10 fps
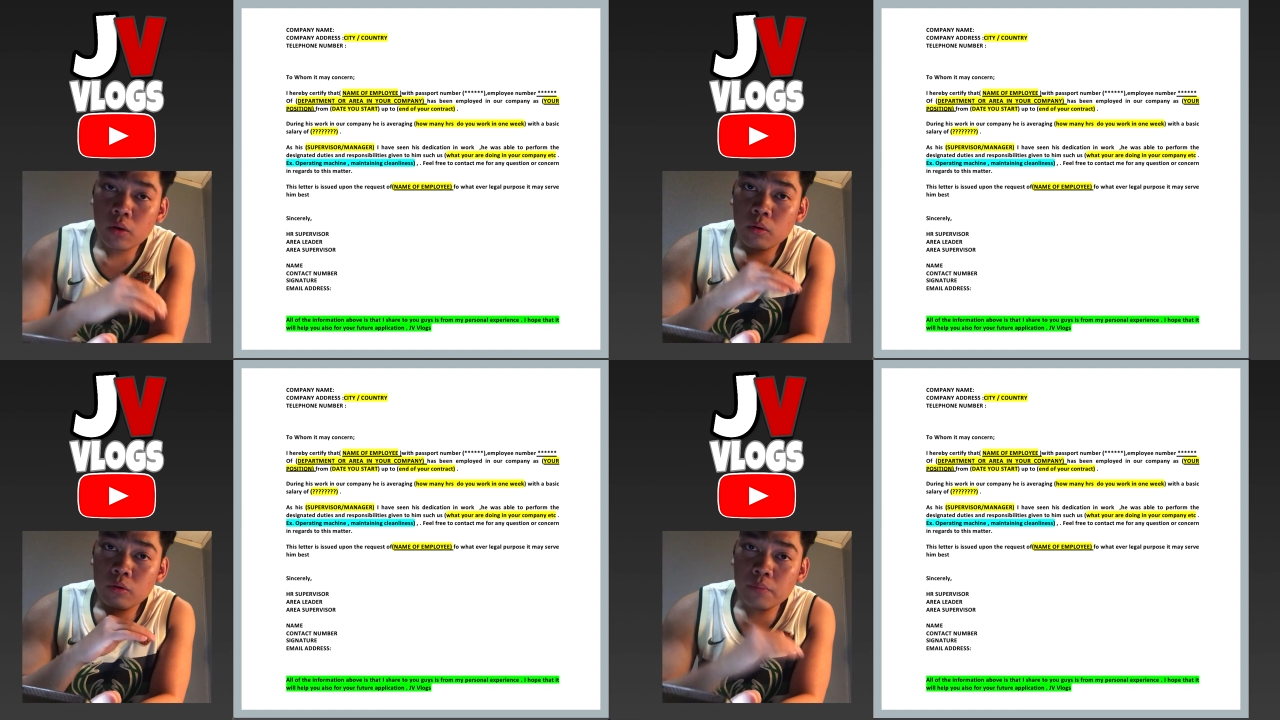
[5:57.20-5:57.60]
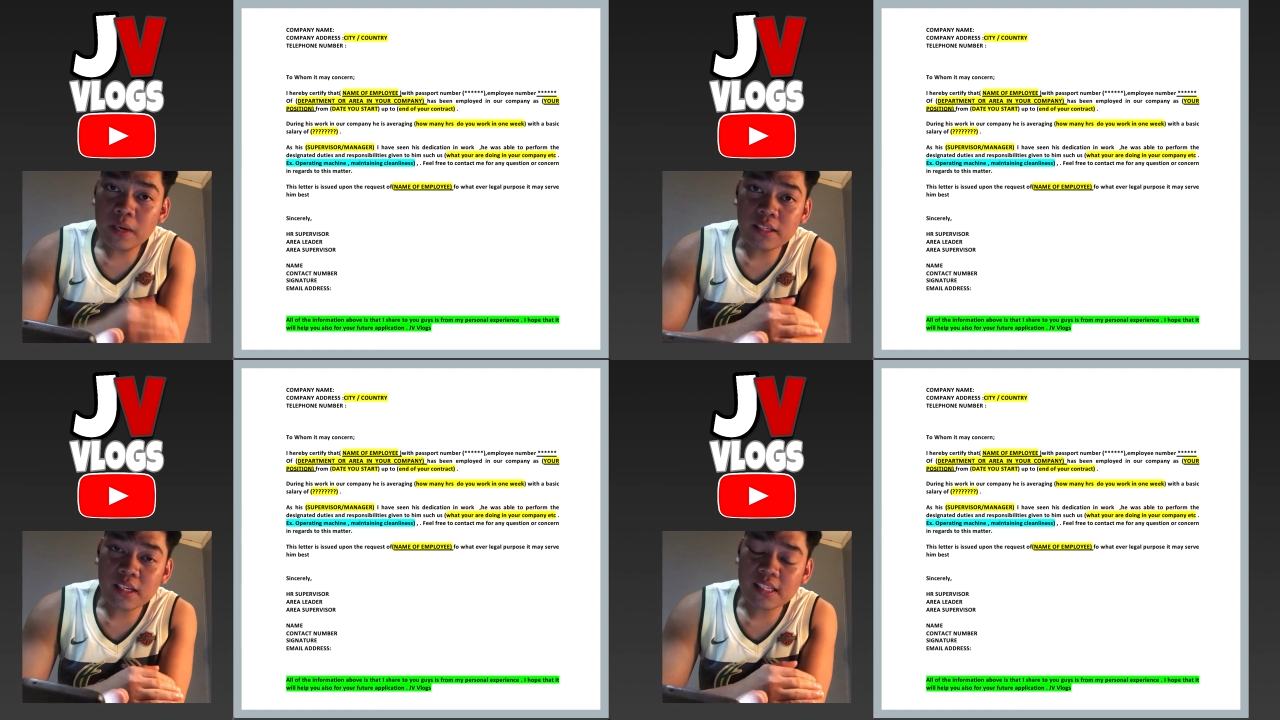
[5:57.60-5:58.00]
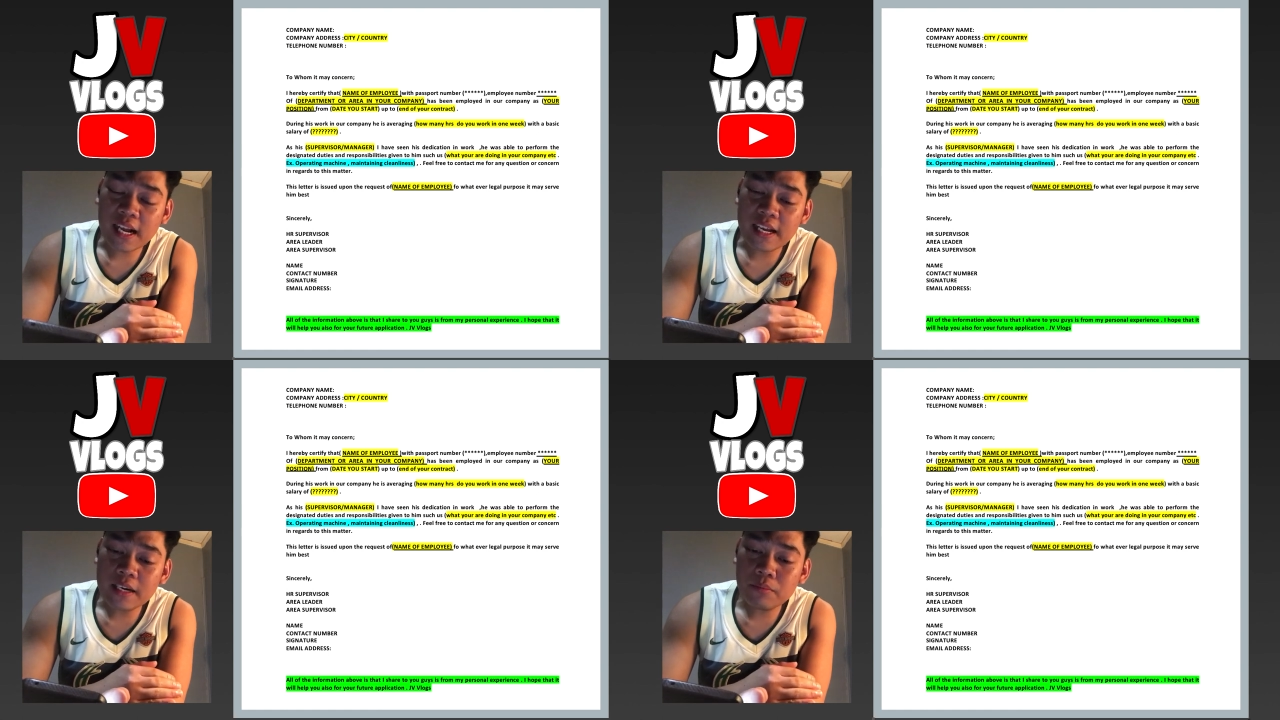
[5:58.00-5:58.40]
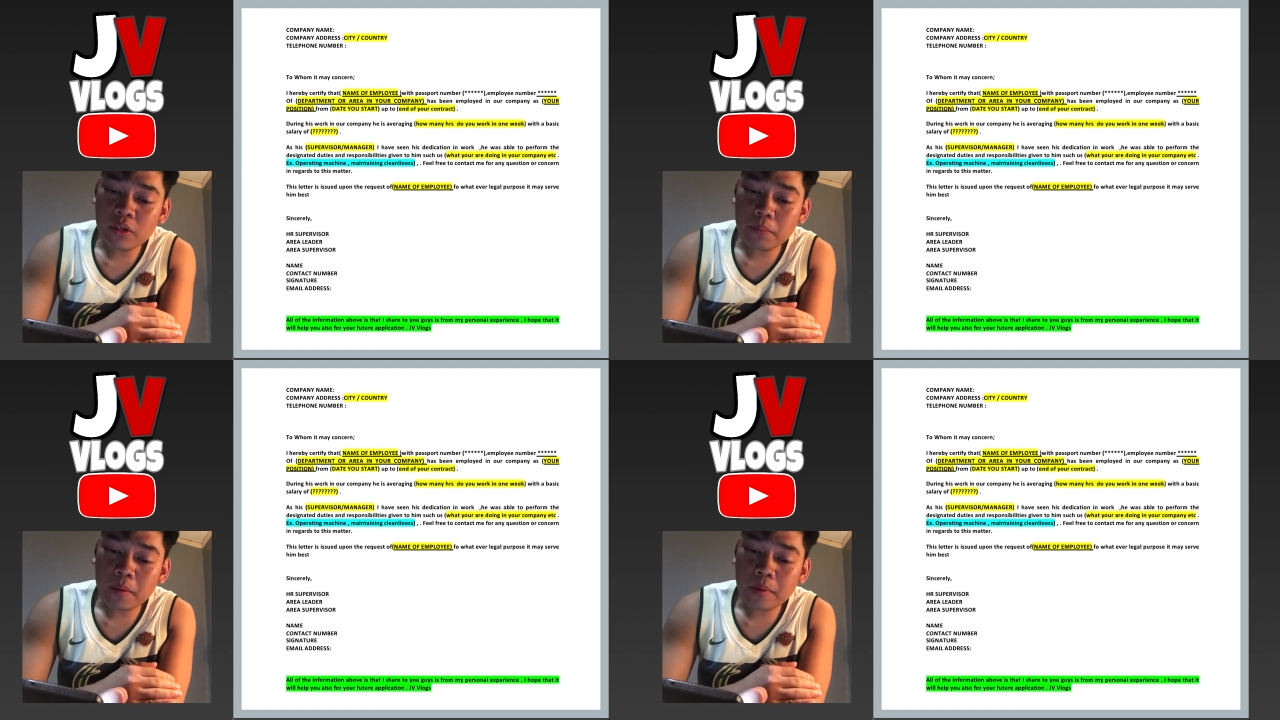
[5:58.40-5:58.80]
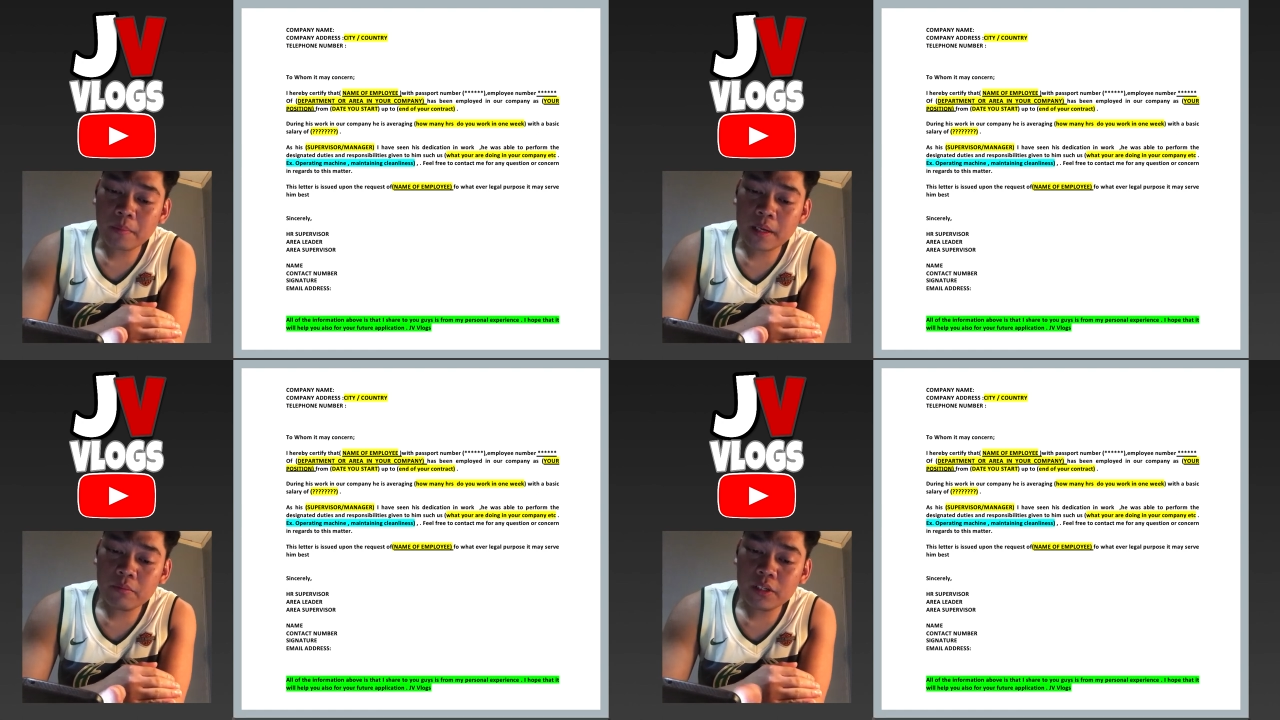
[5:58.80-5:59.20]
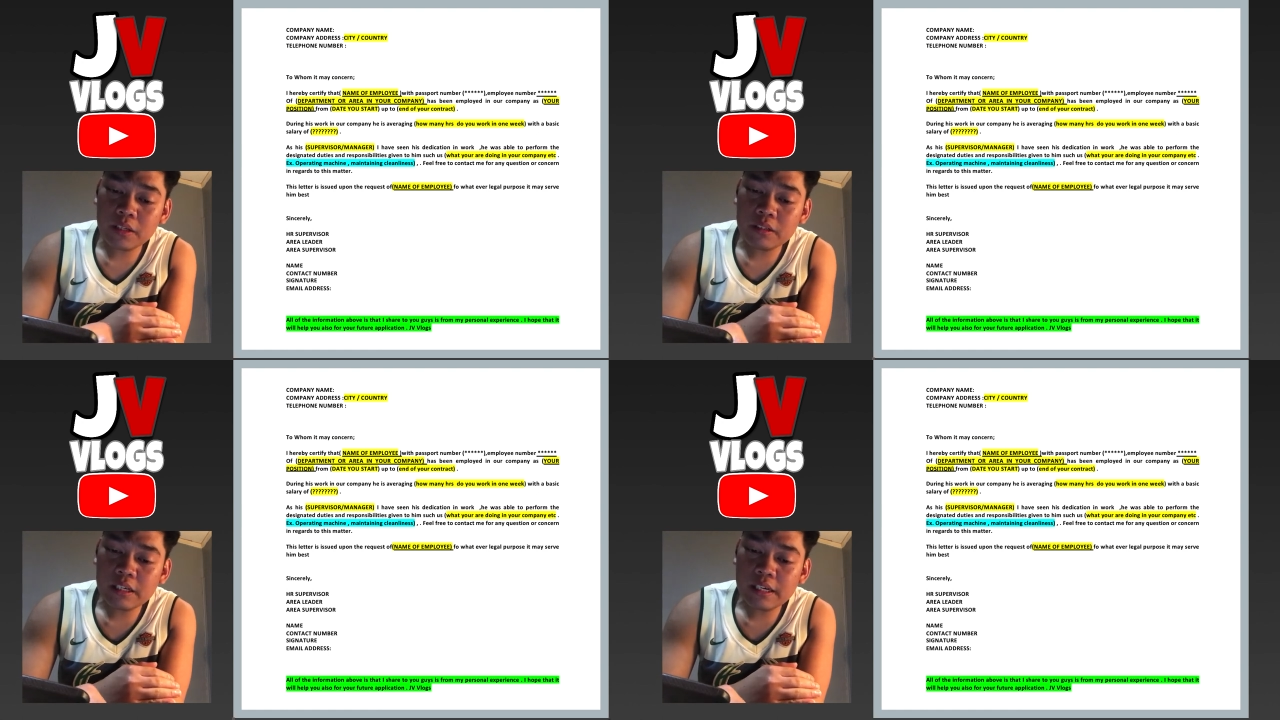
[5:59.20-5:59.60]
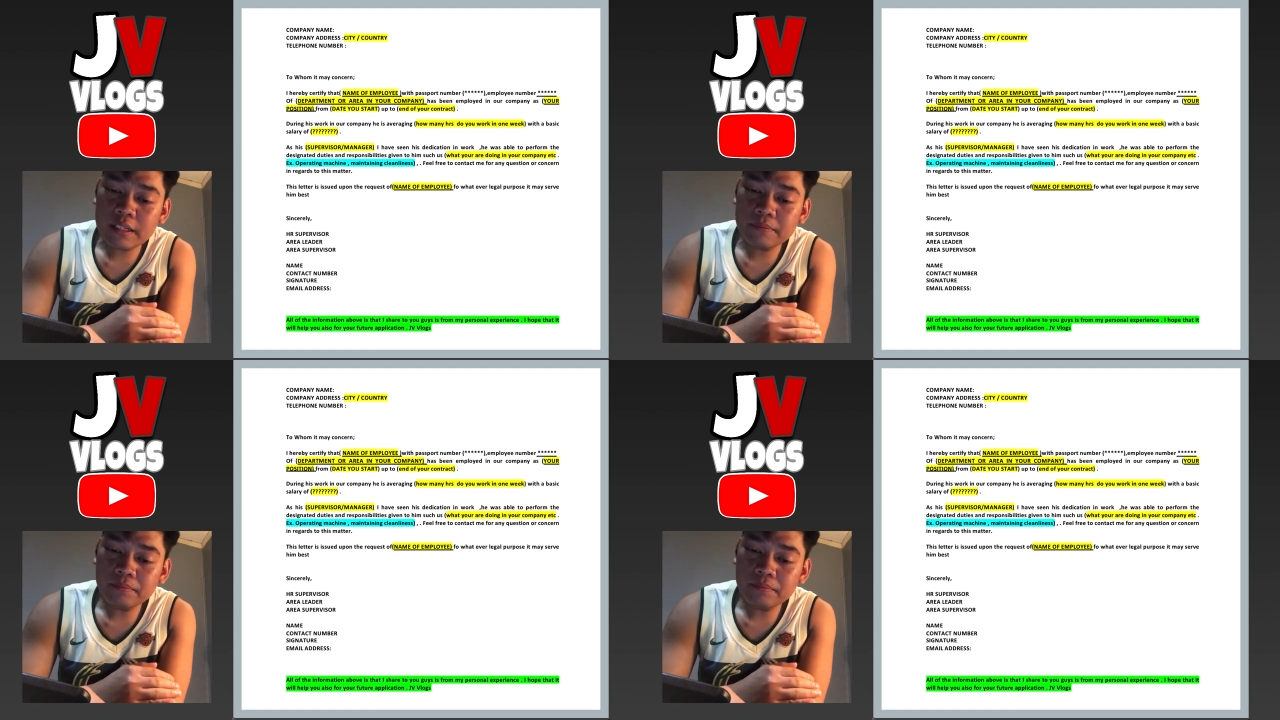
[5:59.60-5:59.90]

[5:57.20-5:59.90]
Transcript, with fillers: yung basic salary mo ipaprovide mo din dyan